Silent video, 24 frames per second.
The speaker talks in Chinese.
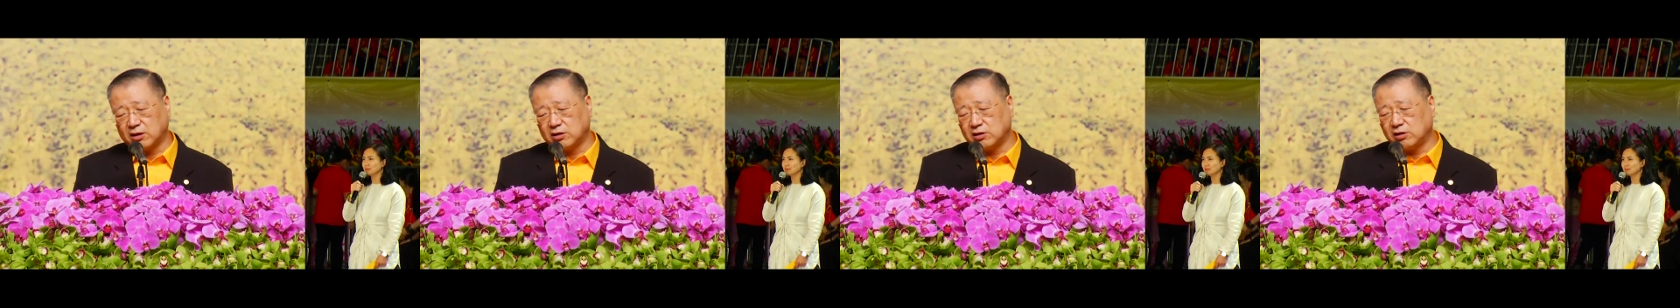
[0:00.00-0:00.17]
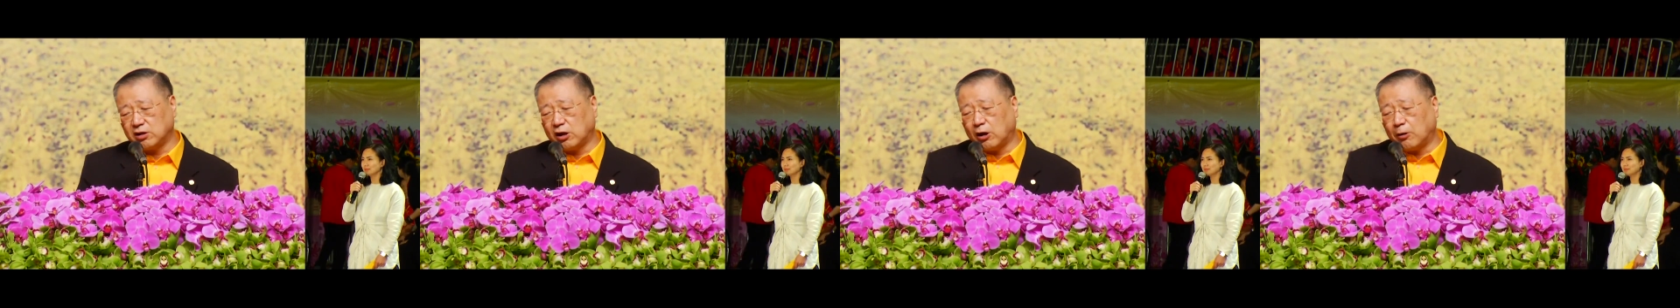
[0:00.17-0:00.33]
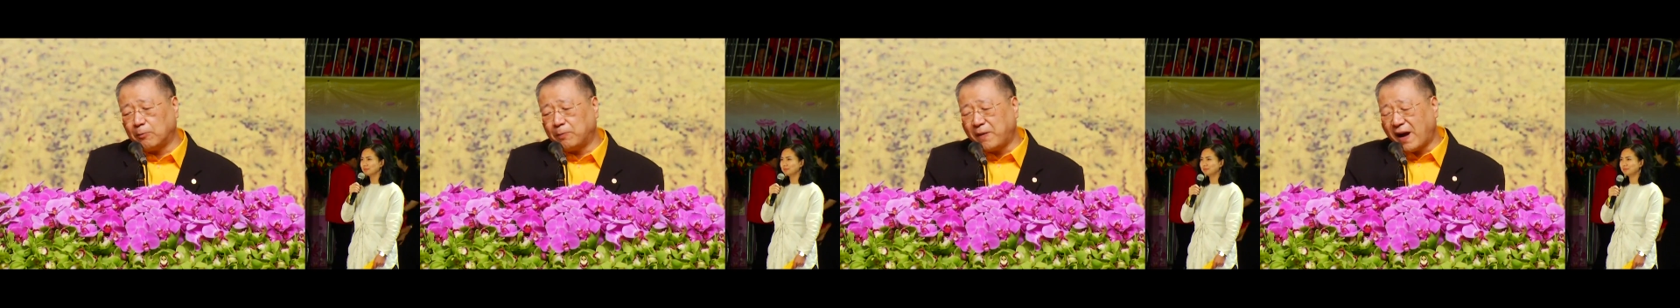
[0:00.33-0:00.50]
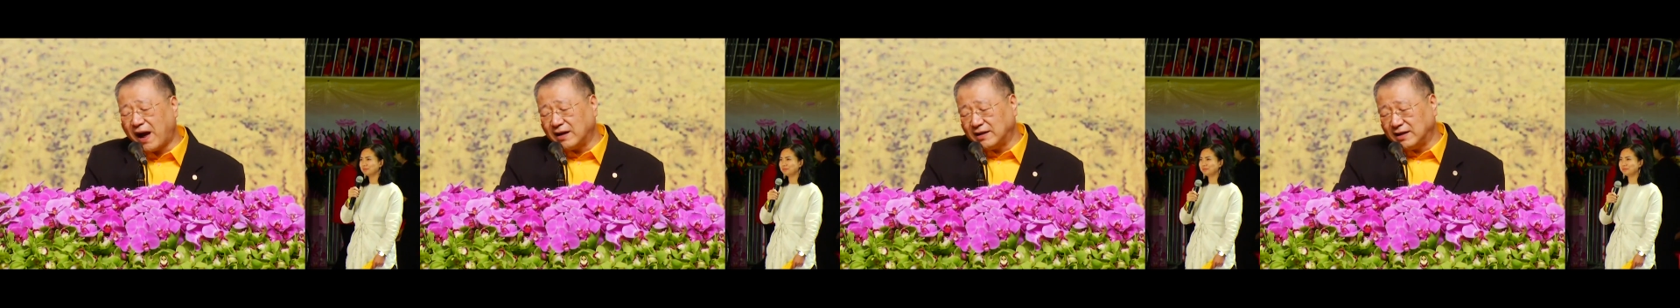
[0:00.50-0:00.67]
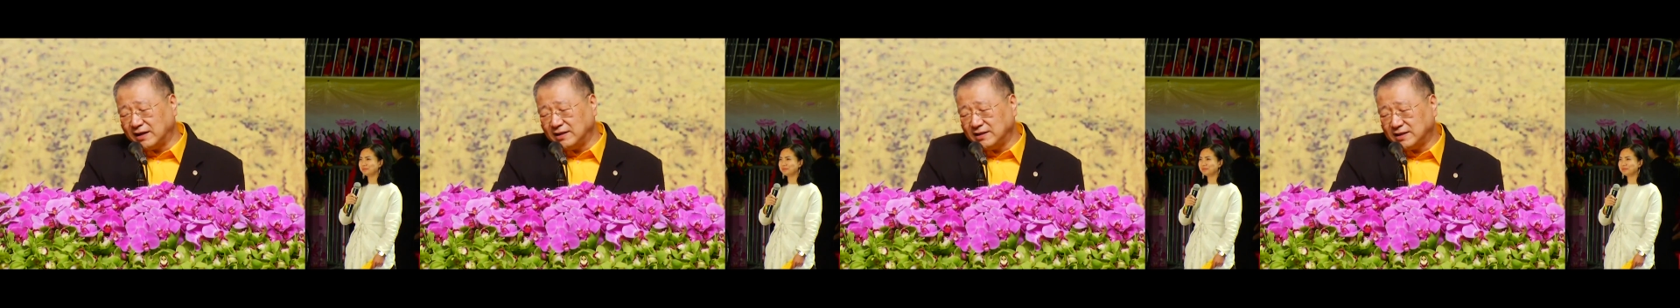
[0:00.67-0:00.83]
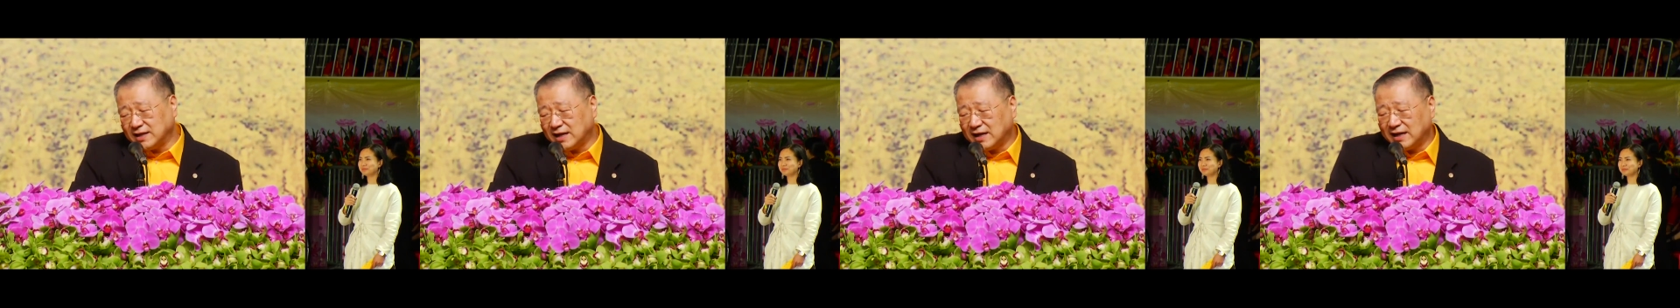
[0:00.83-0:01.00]
老怕人
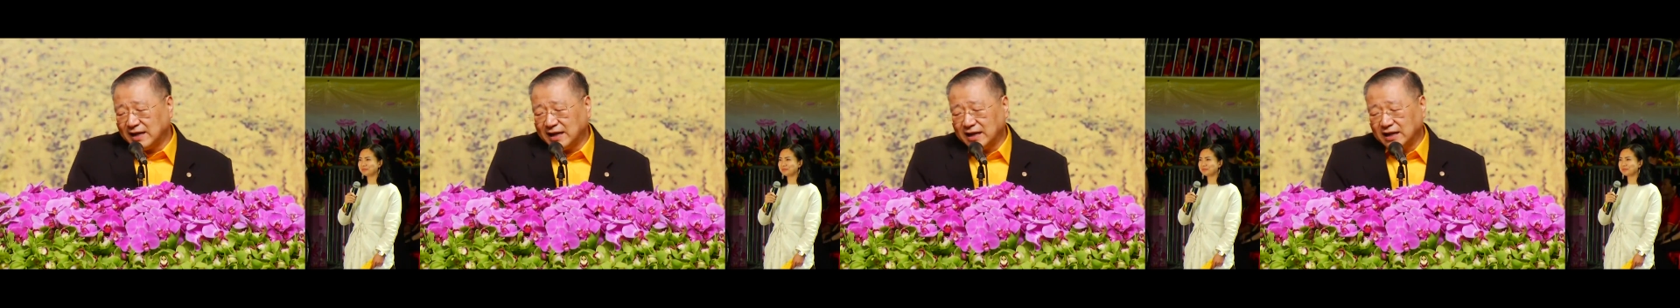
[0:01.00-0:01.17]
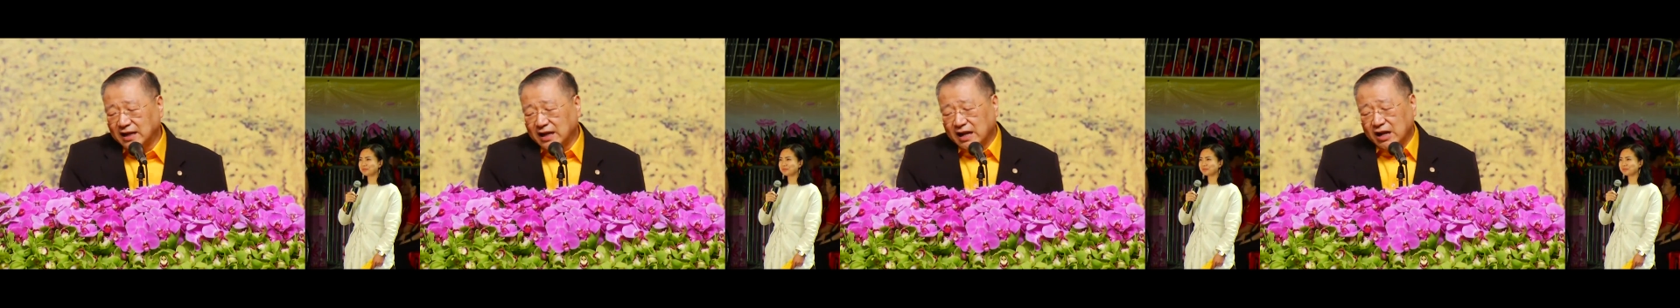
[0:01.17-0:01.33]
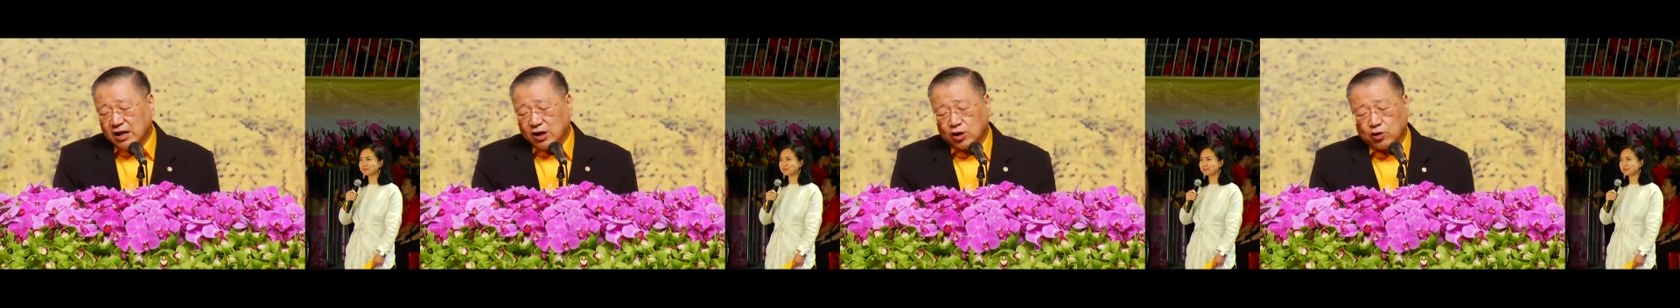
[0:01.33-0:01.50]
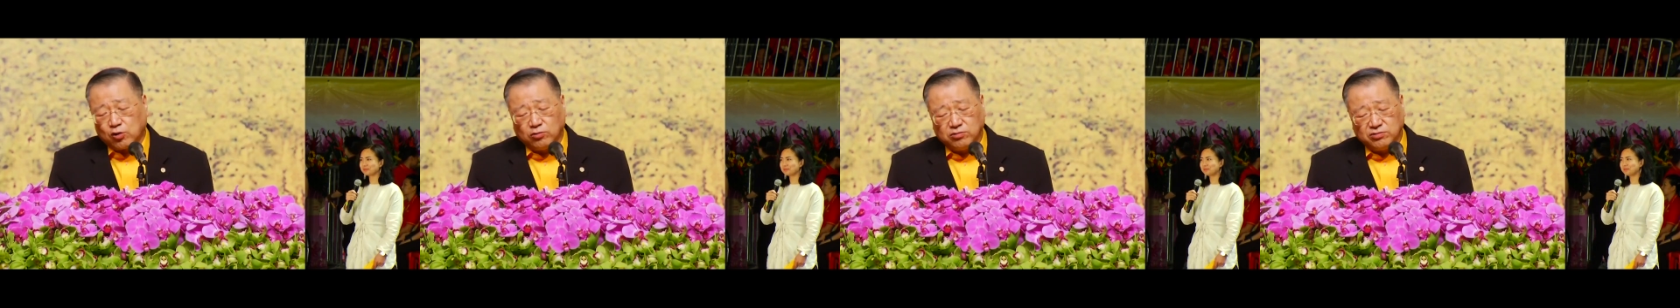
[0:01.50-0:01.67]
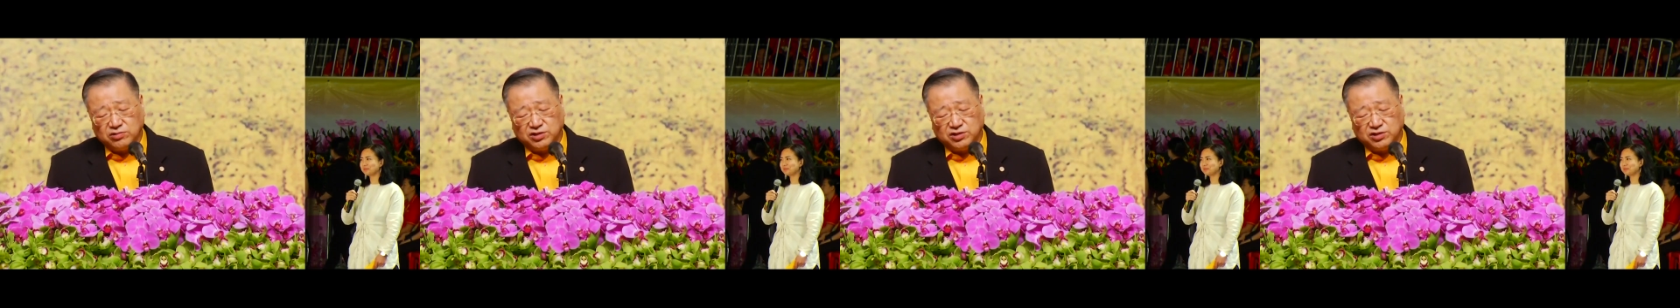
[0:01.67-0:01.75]
家来攻